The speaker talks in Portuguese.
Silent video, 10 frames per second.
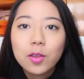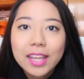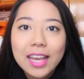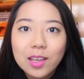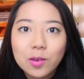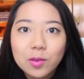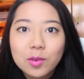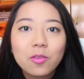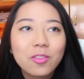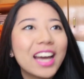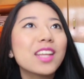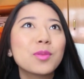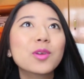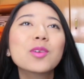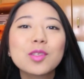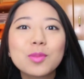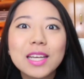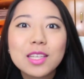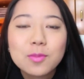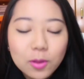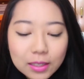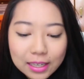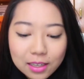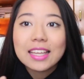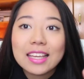eu tenho várias perguntas pra responder